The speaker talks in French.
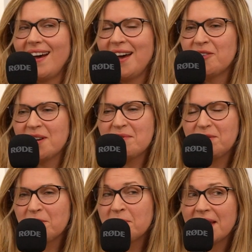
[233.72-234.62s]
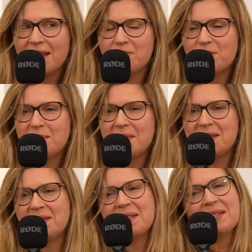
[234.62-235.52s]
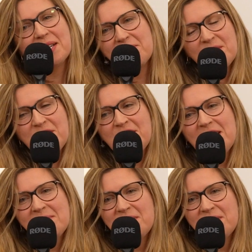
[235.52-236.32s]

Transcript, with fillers: Alors la voiture de mes rêves, je ne sais pas si c'est très original,